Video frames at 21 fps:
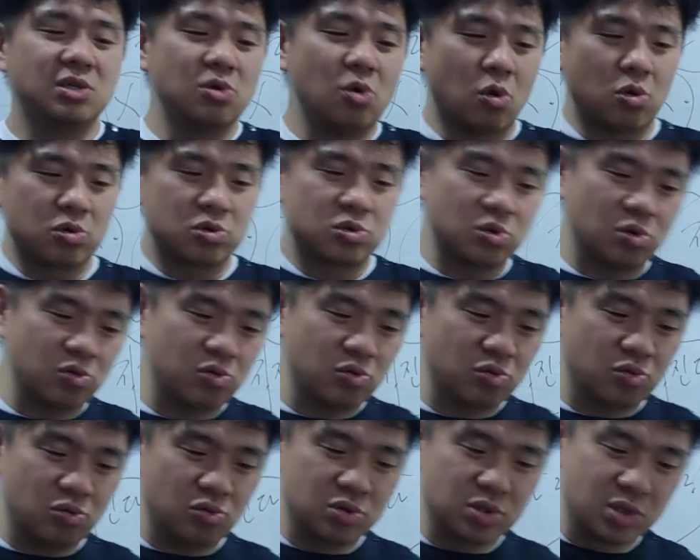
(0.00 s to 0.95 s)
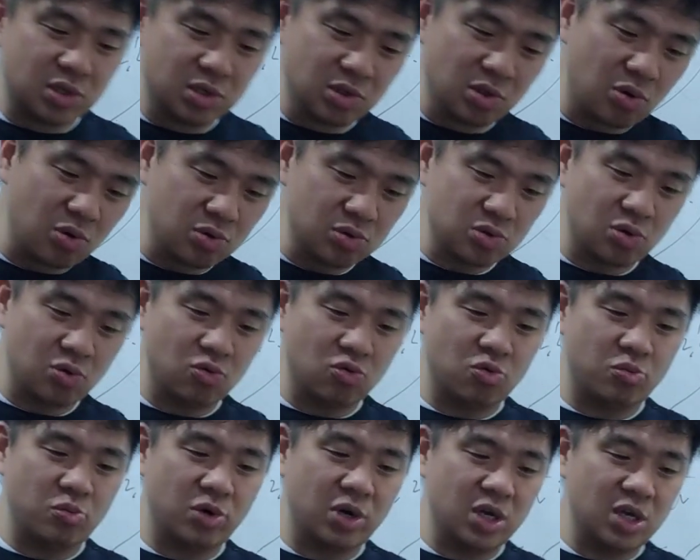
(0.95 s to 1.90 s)
욕적으로
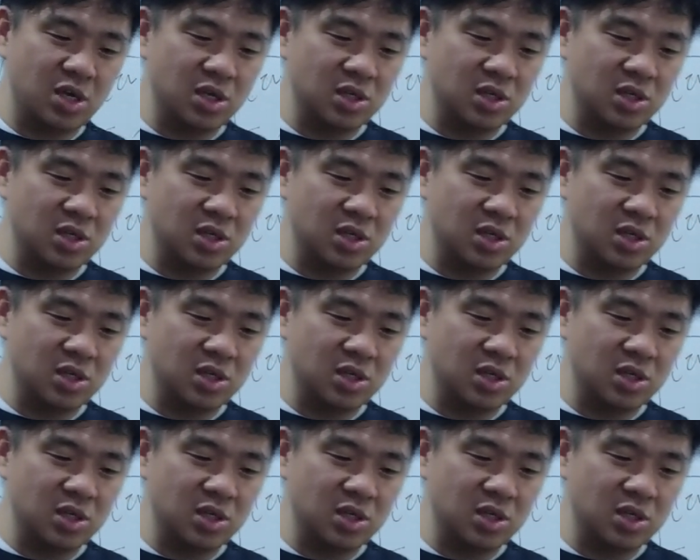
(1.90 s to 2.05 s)
능동적으로 뭔가